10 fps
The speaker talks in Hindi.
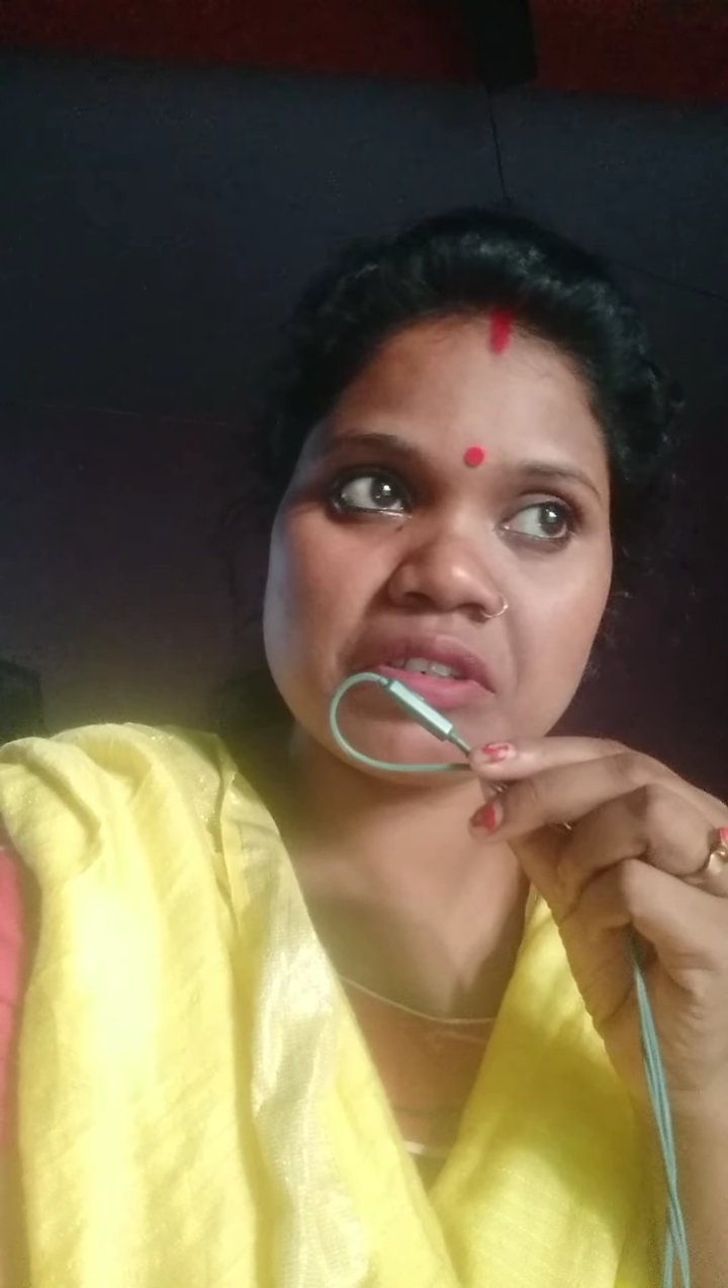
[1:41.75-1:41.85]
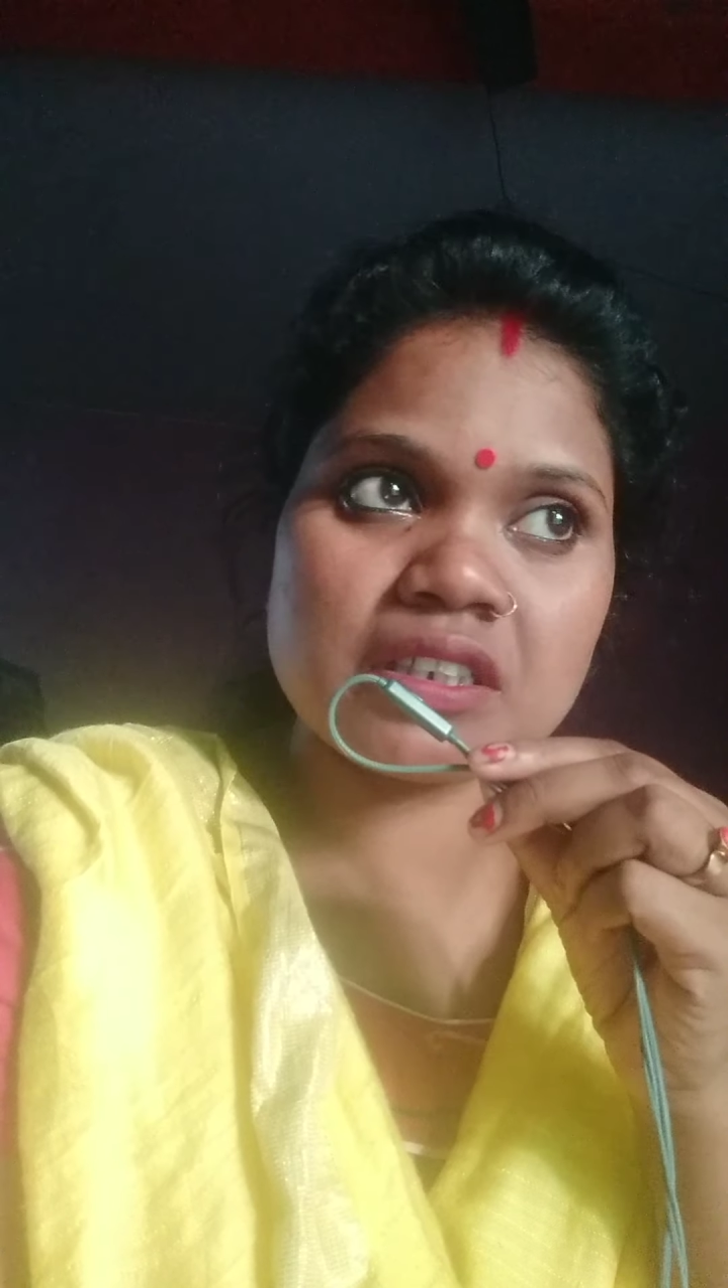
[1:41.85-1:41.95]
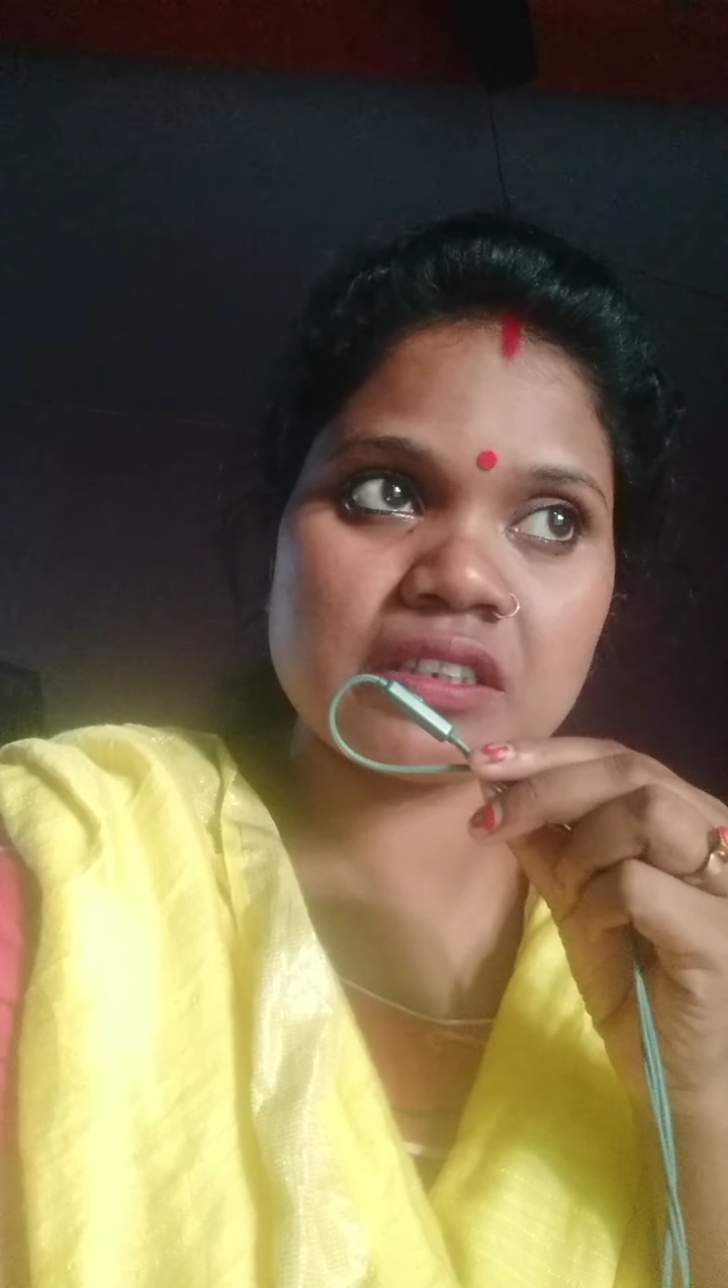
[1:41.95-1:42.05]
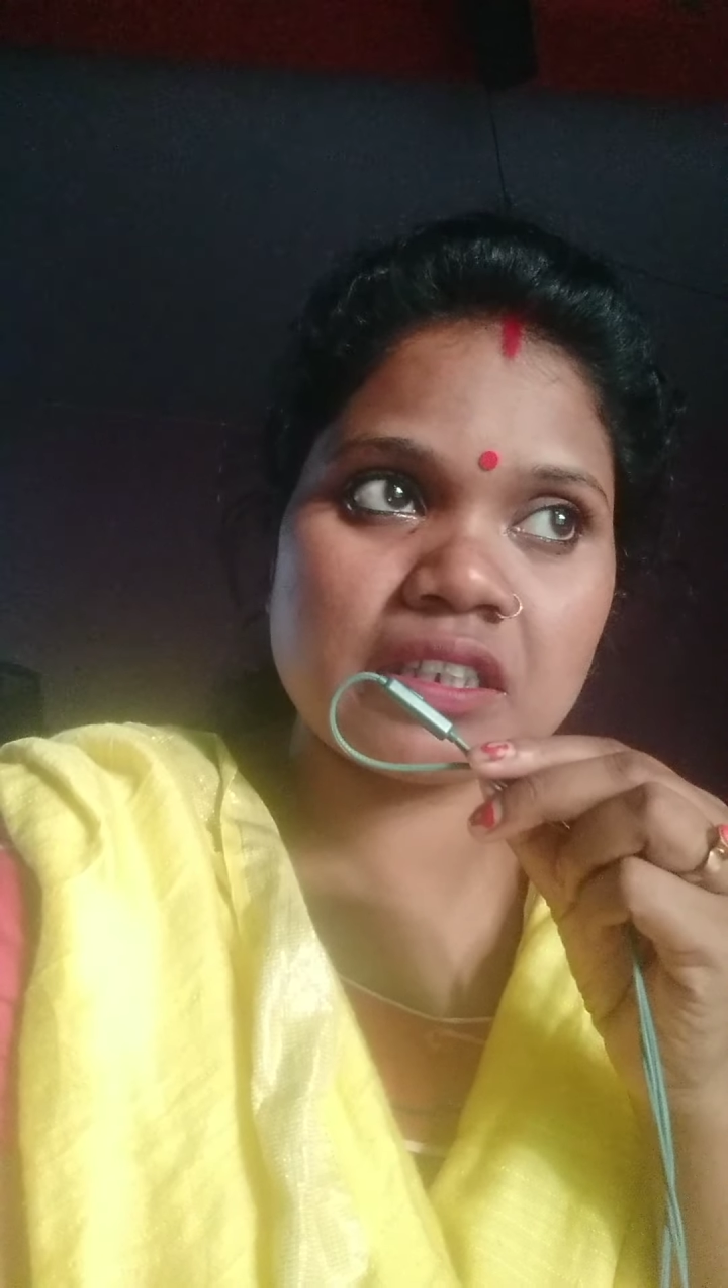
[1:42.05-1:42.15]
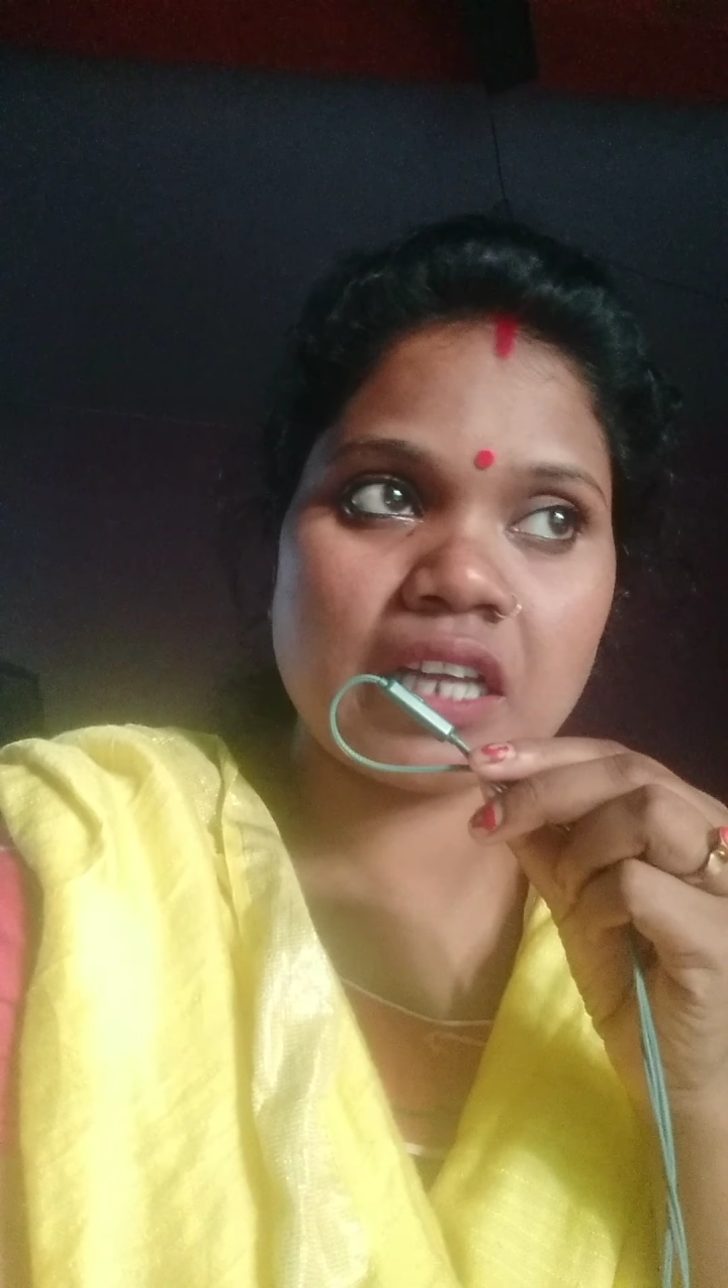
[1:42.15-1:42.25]

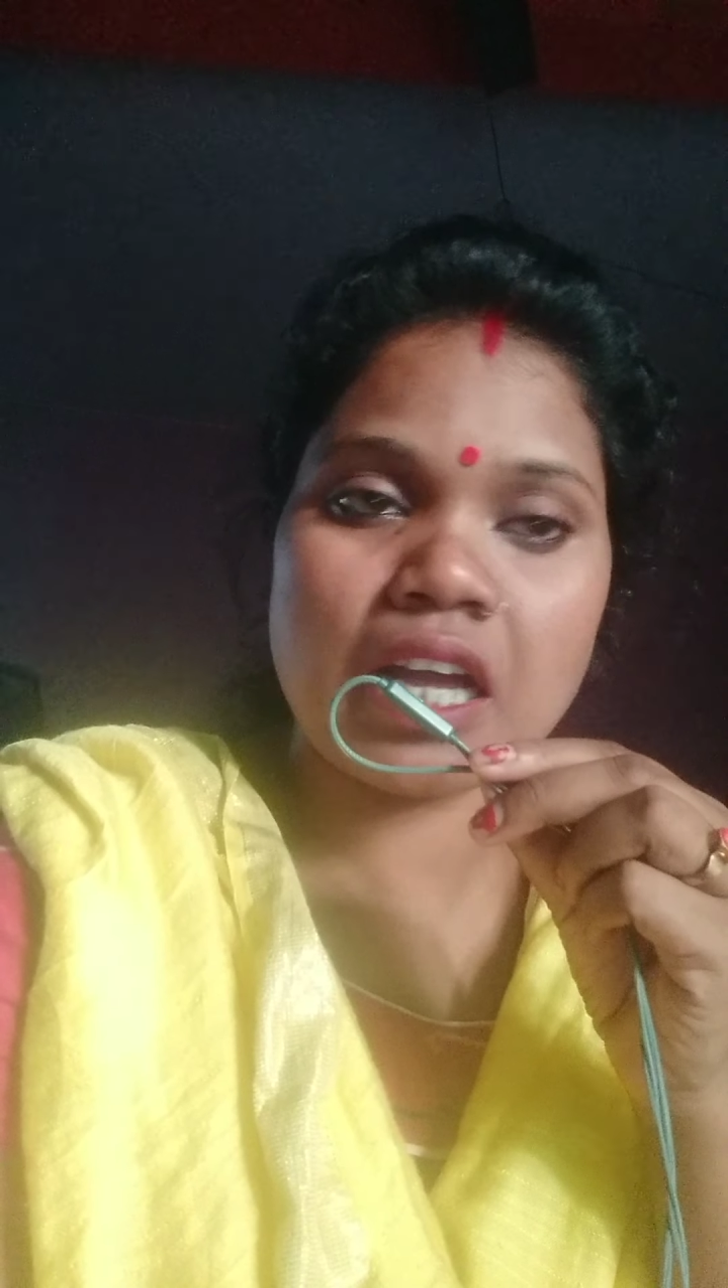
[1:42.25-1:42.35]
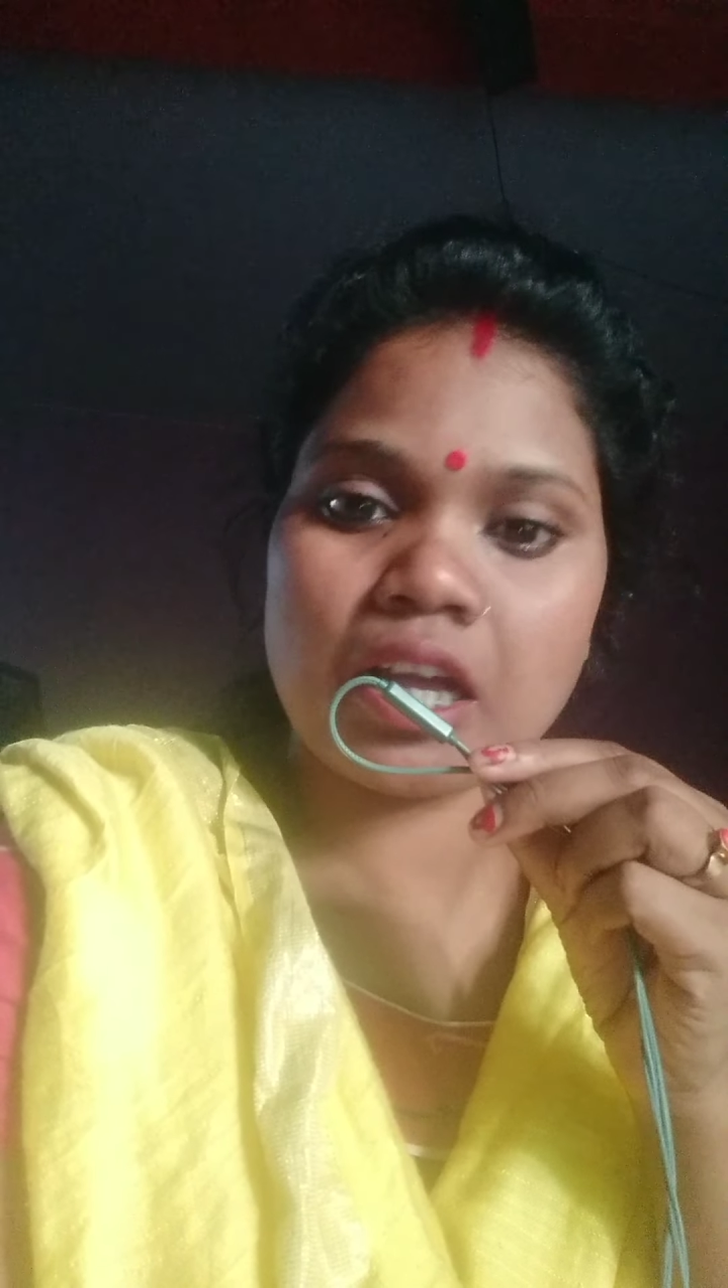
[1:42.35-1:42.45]
करता था